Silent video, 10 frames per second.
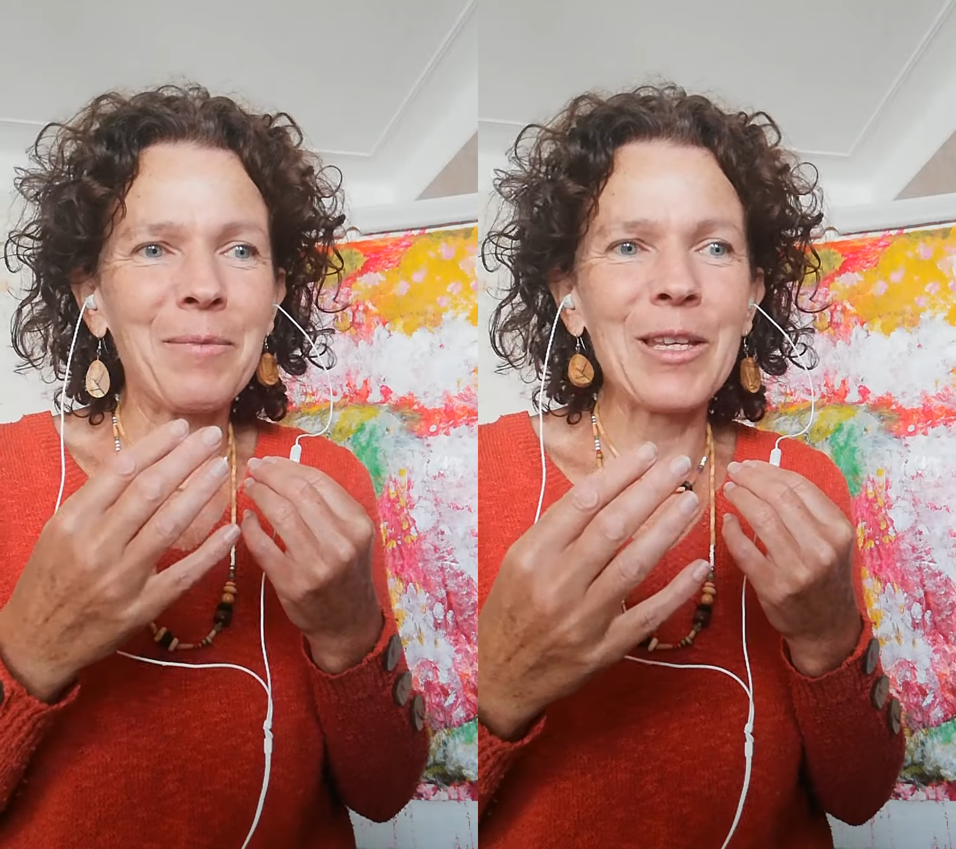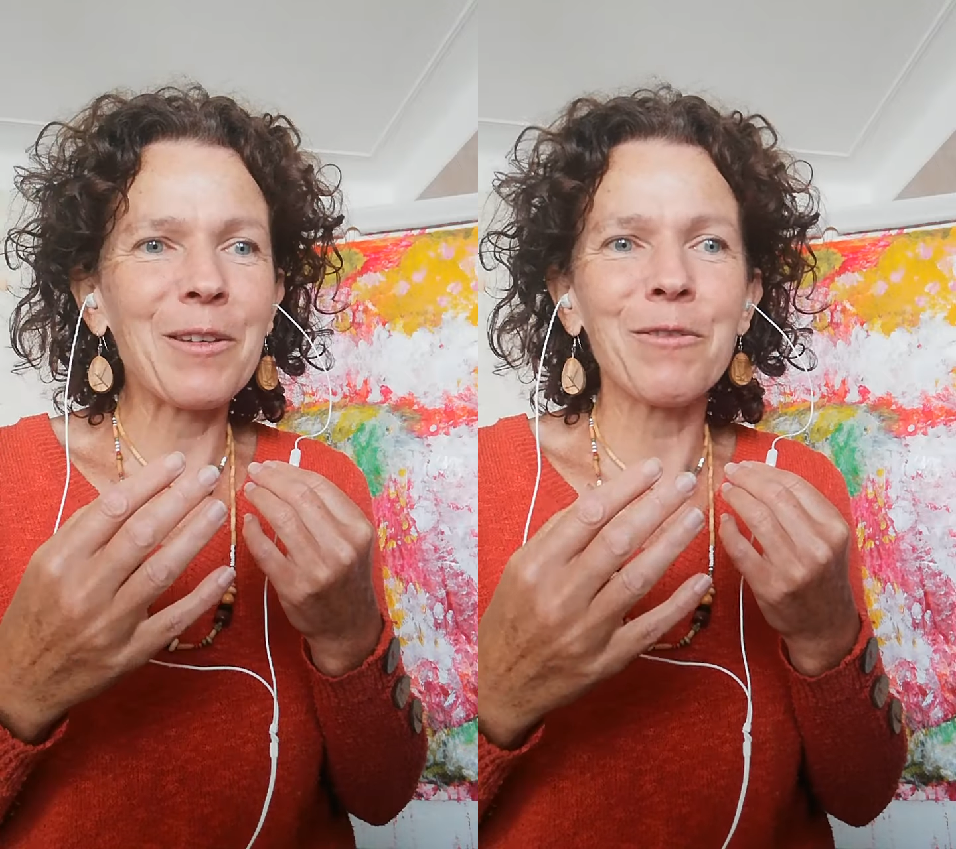eh
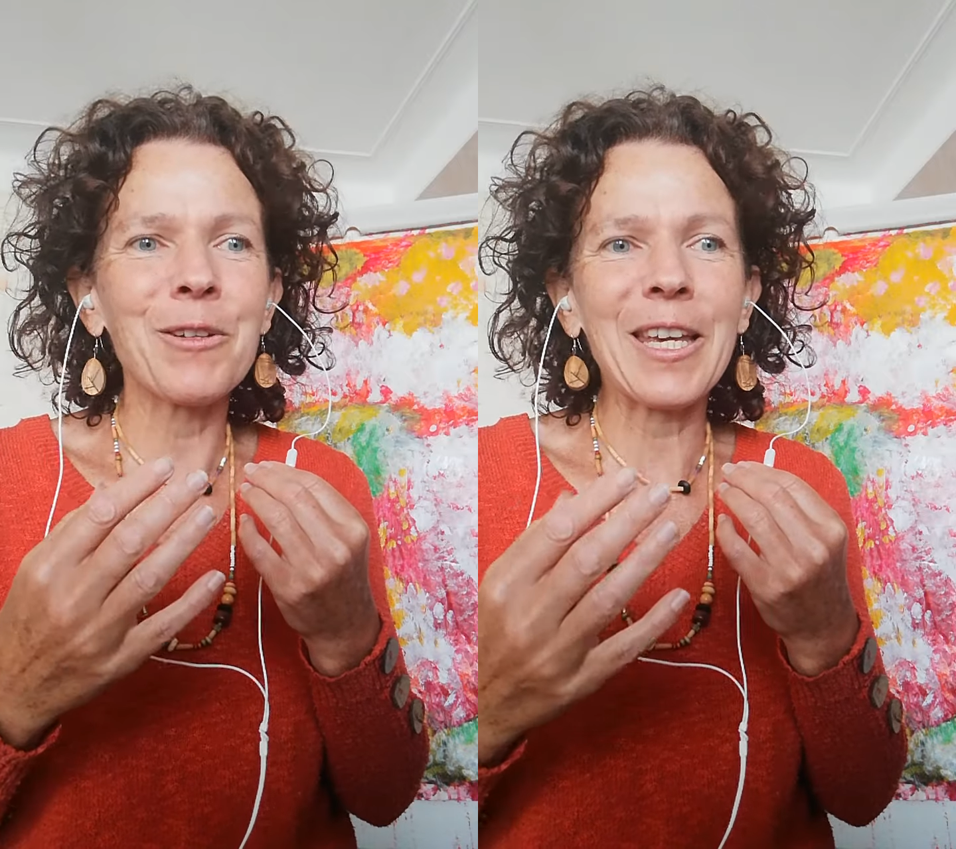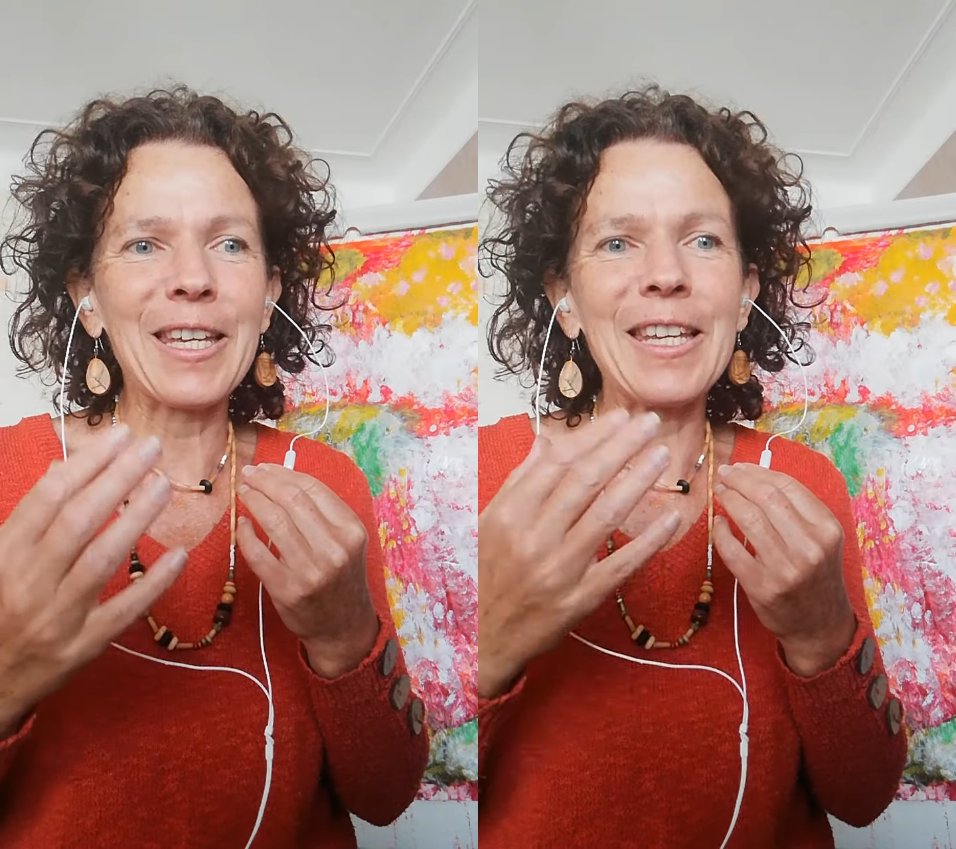bien vous
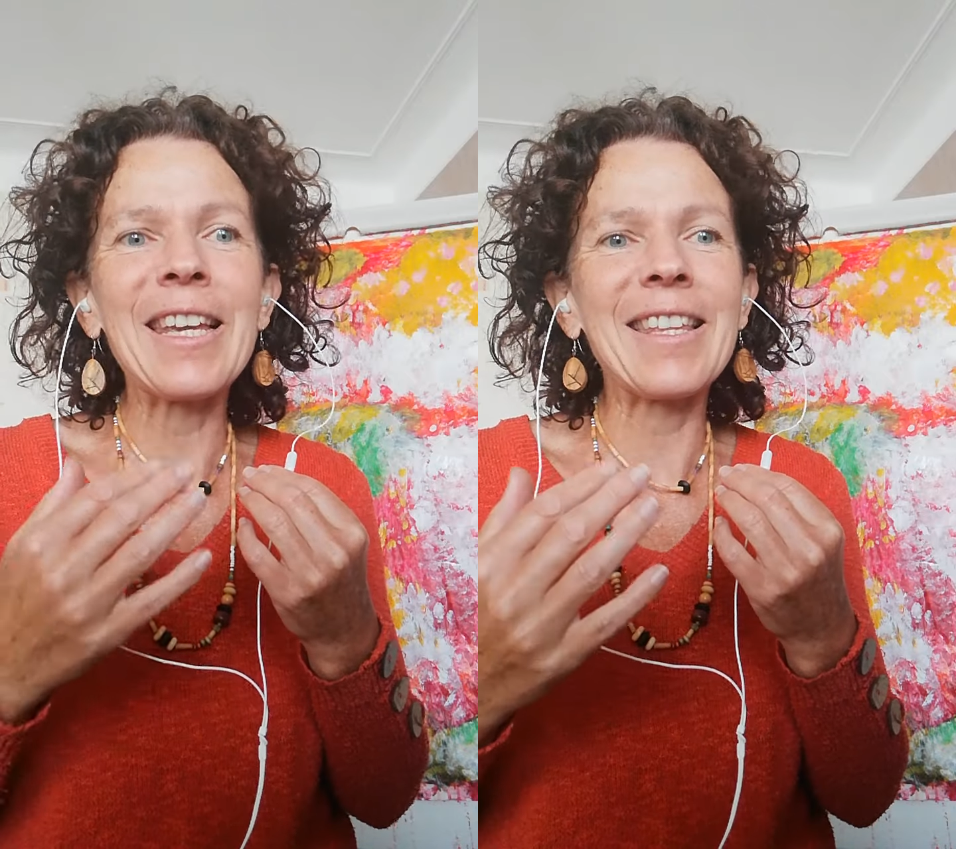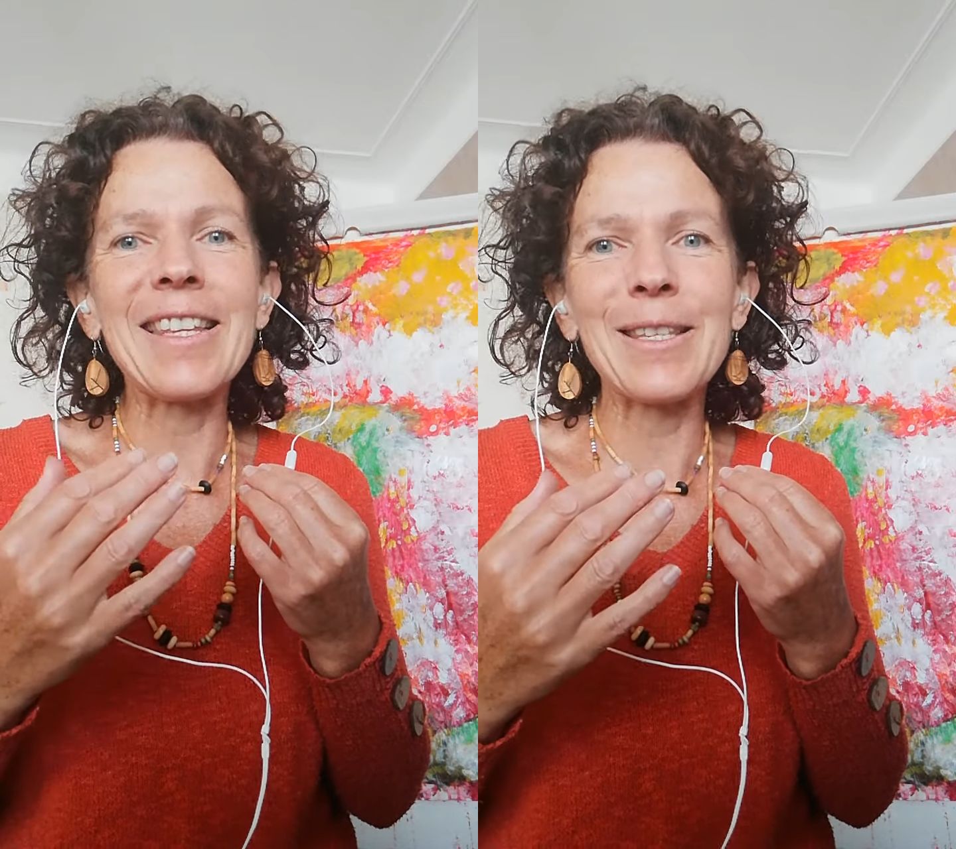
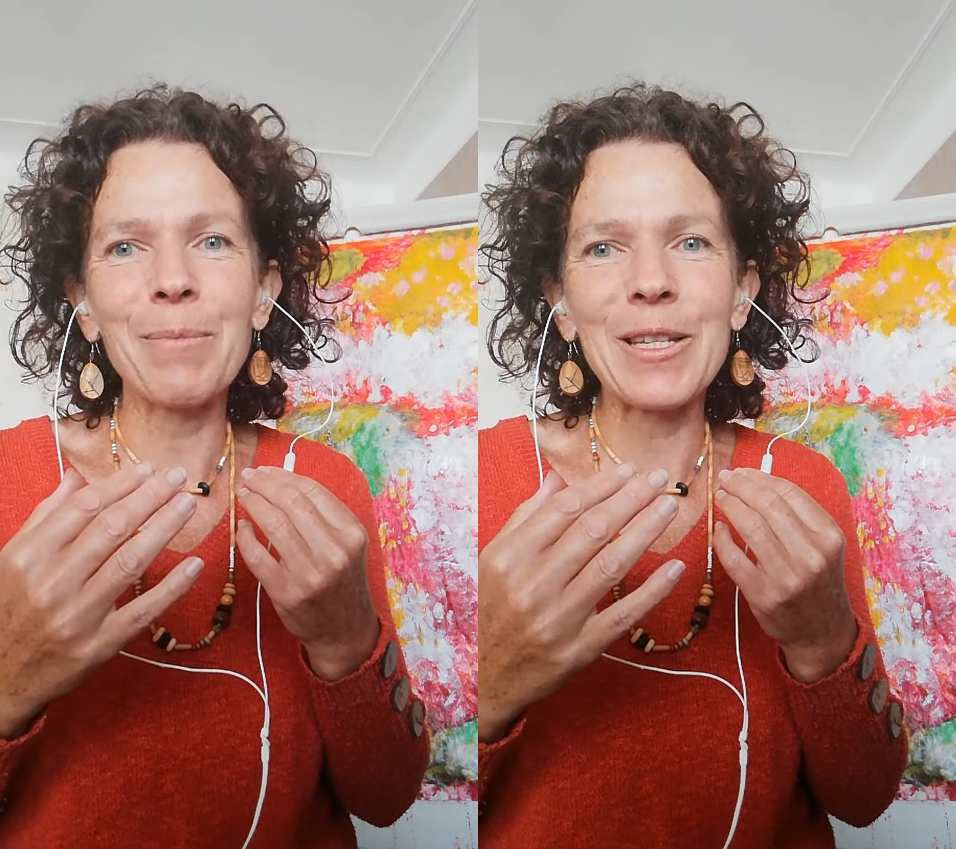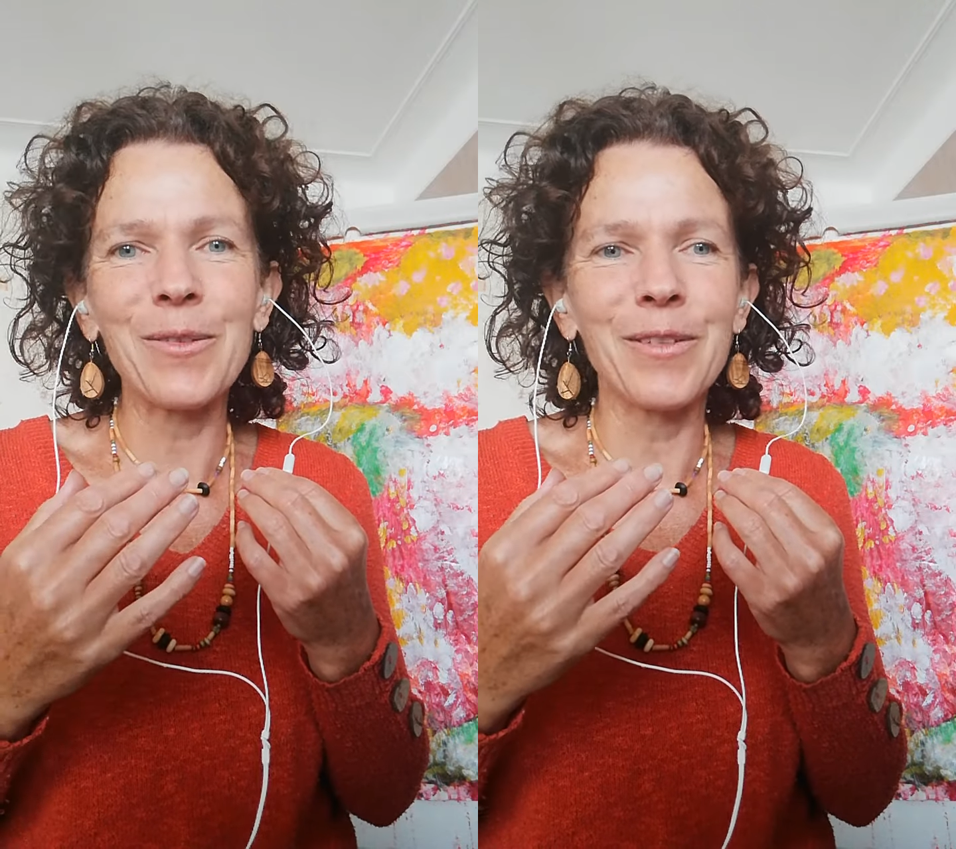créez un espace